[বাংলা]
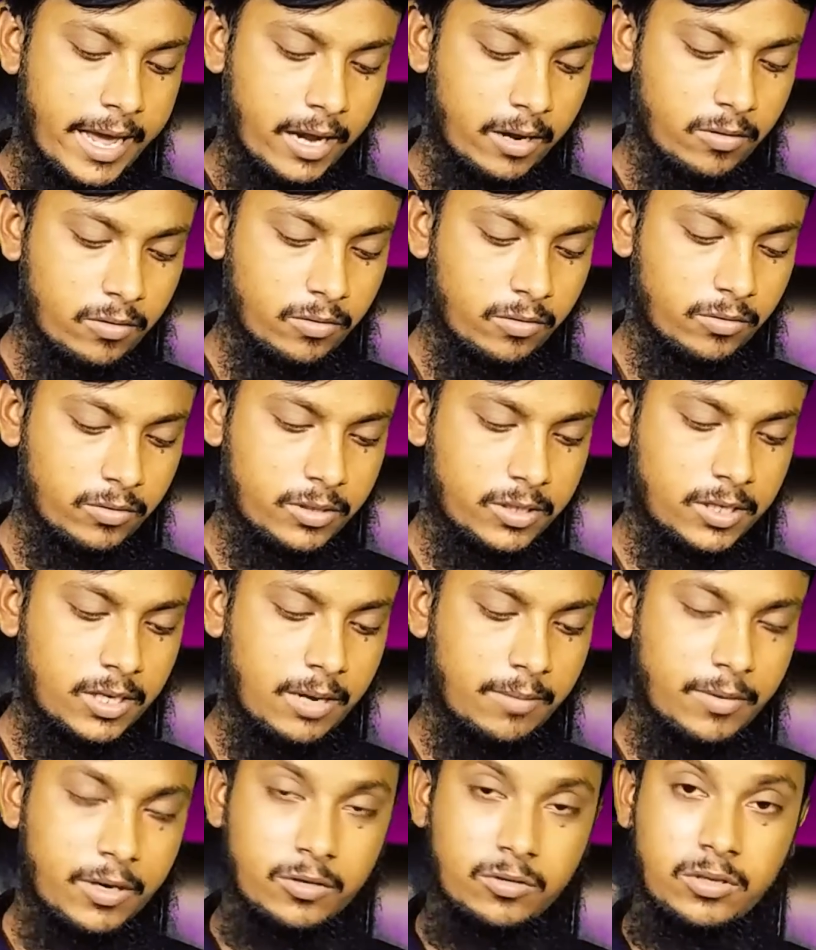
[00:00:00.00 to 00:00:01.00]
এখন হচ্ছে
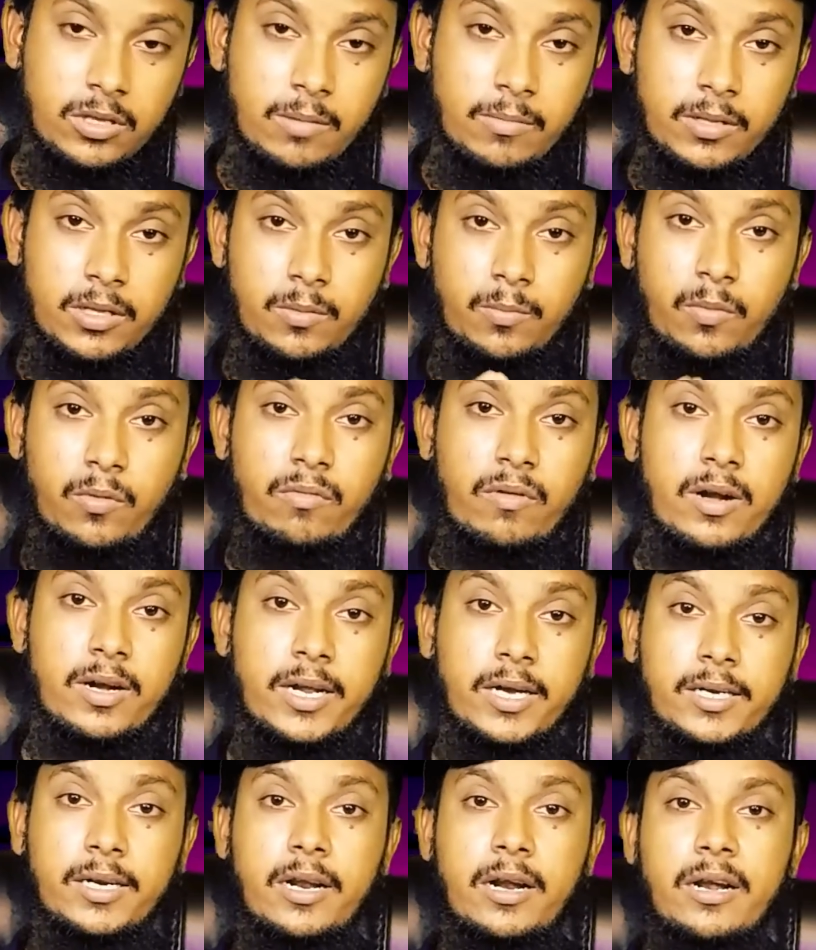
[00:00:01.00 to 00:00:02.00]
আমরা যদি আমাদের
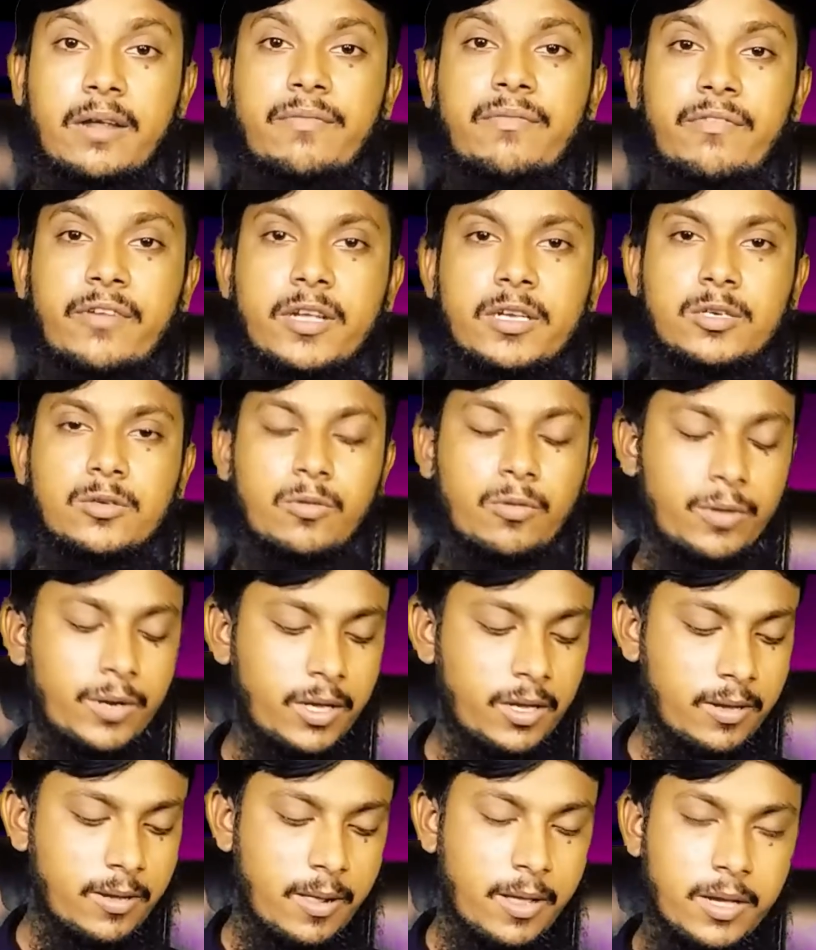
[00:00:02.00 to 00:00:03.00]
প্রোফাইলটা একটা রিফ্রেশ করি
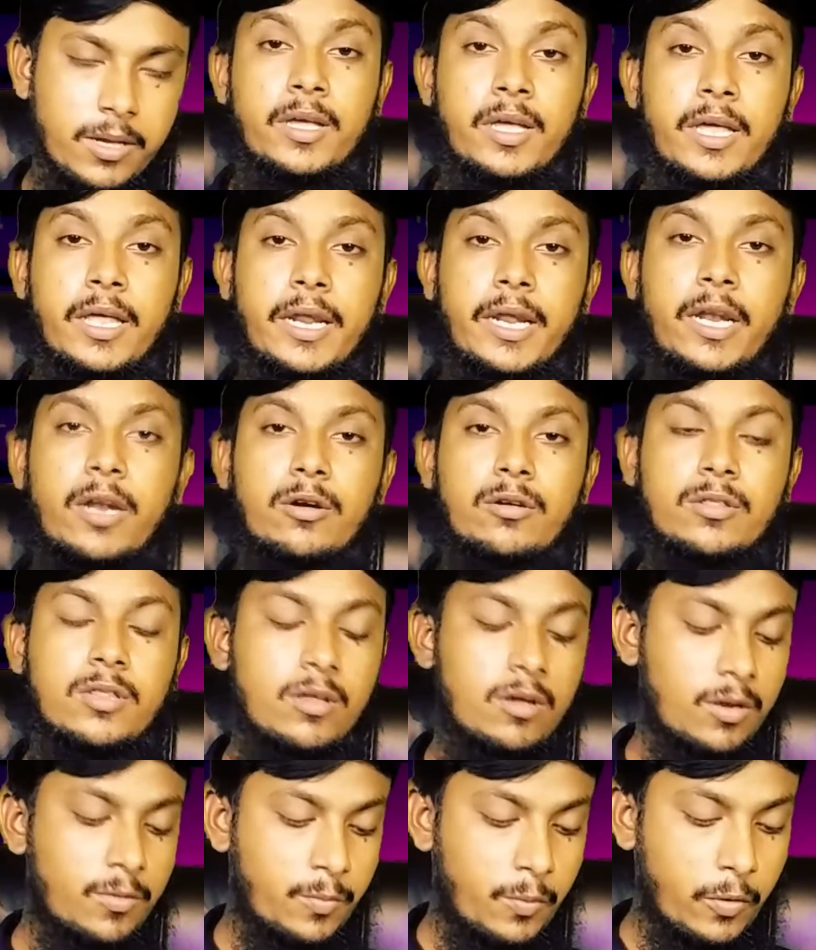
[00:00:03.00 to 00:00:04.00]
রিলোড
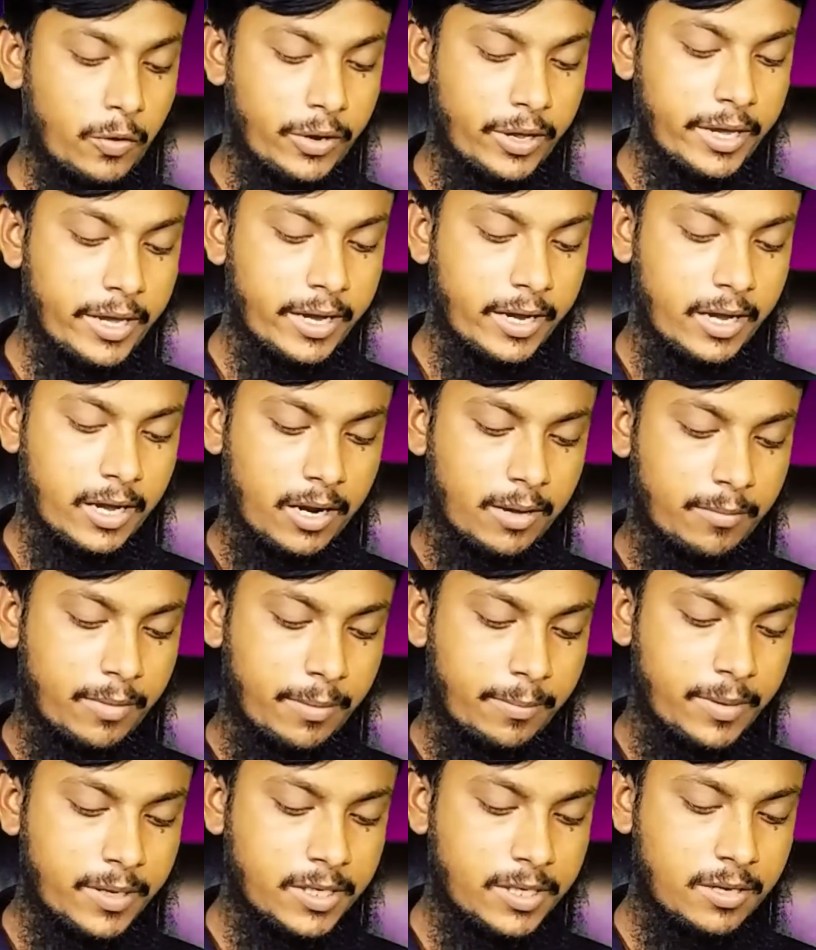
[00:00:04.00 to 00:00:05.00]
দেওয়ার পরে এখানে আমরা
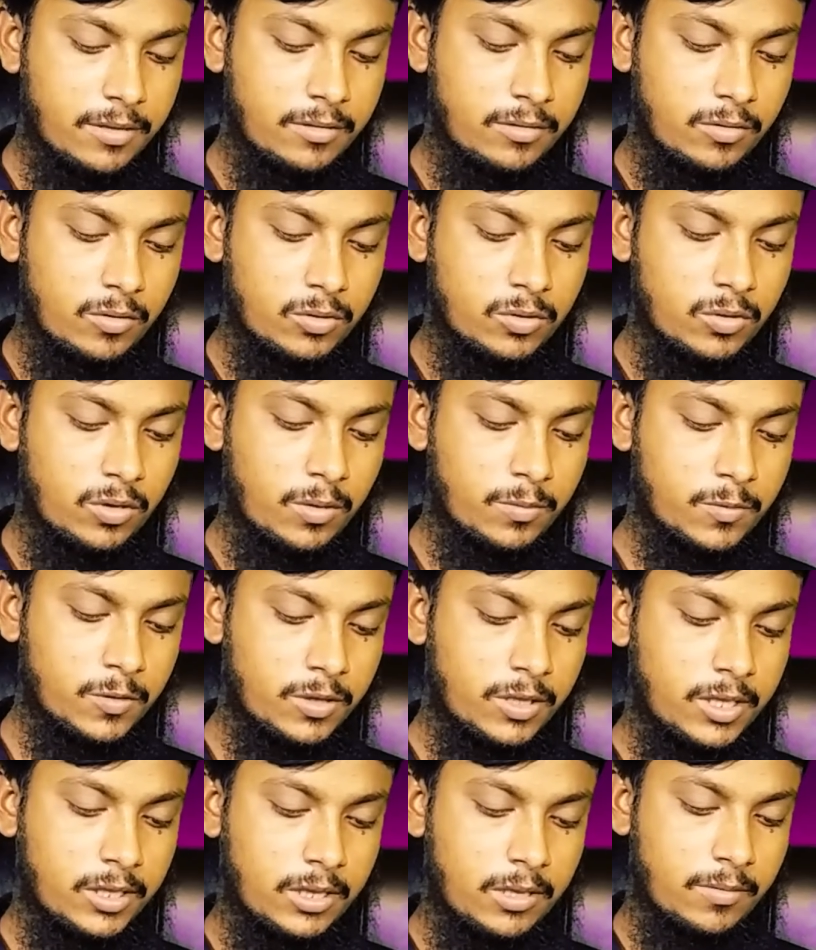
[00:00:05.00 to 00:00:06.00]
বেশ কিছু নতুন অপশন
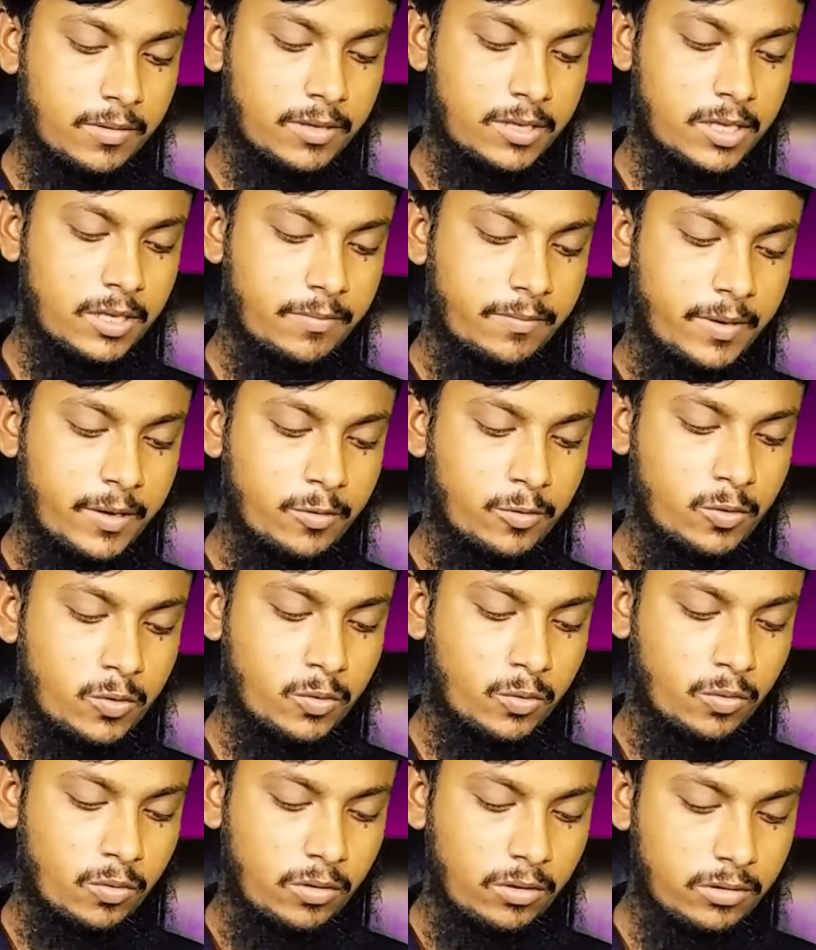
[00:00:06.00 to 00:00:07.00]
দেখতে পাচ্ছি ভিউ
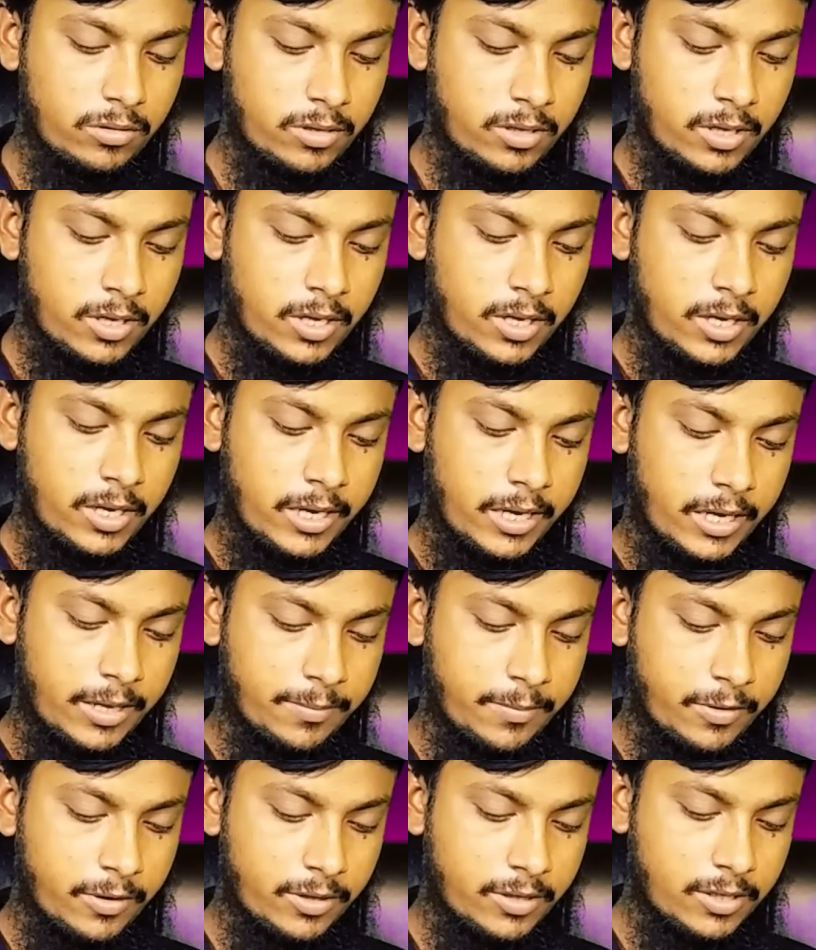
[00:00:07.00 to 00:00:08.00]
টুলস
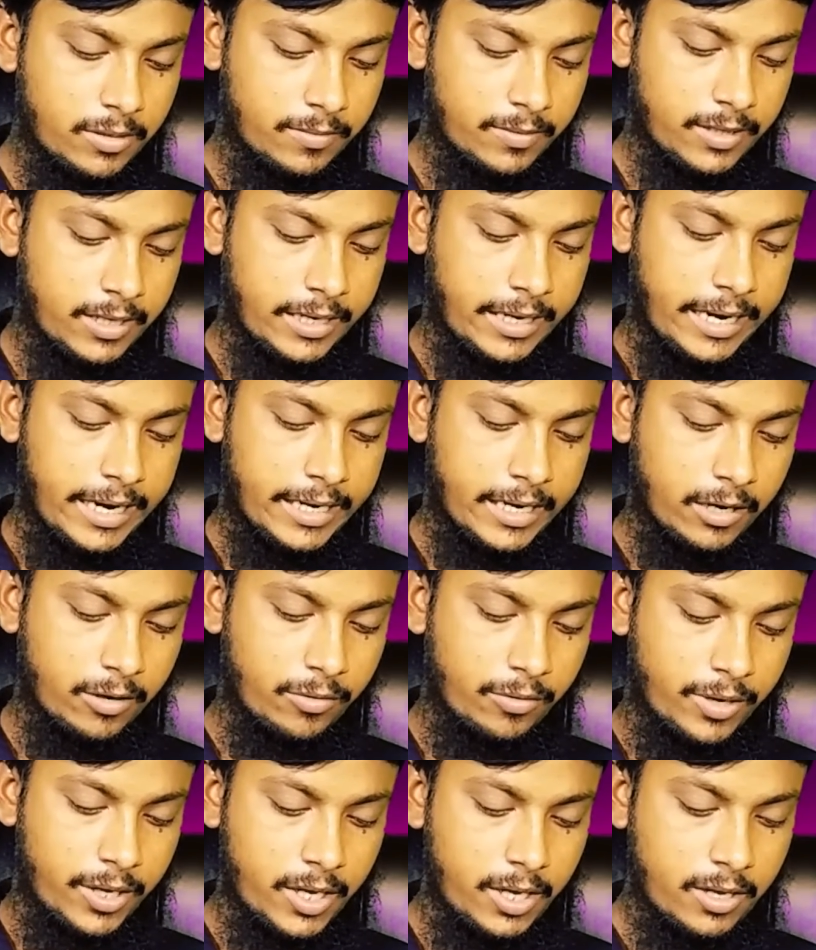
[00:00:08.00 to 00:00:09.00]
এরপর হচ্ছে আমাদের
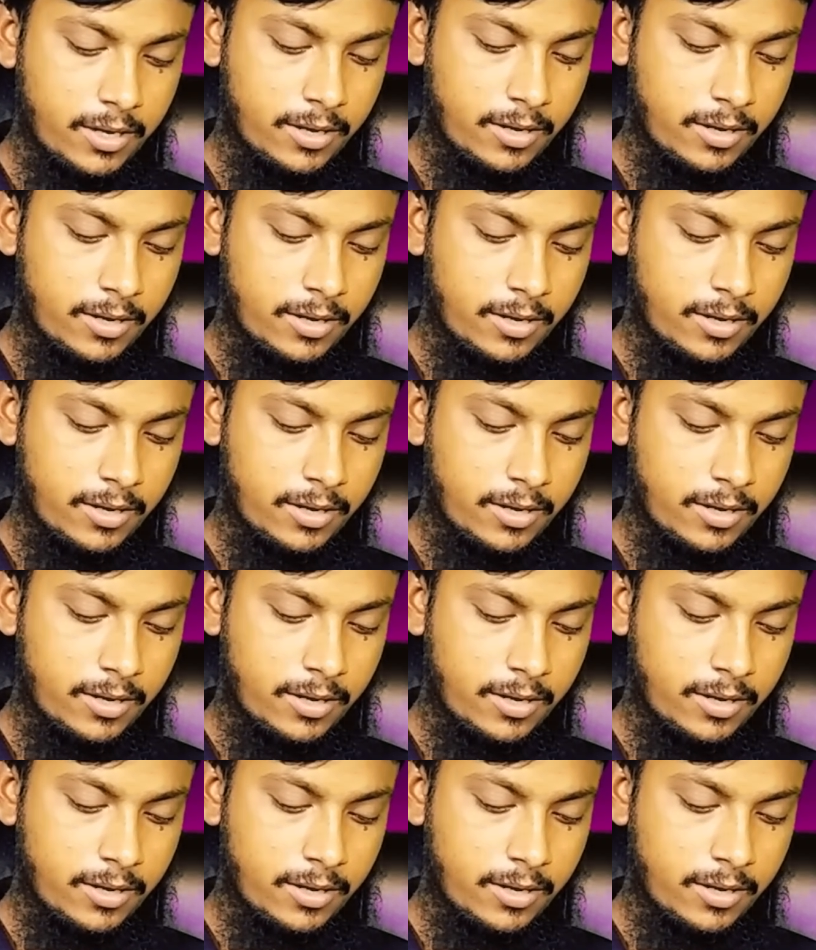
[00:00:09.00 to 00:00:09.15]
ক্যাটাগরি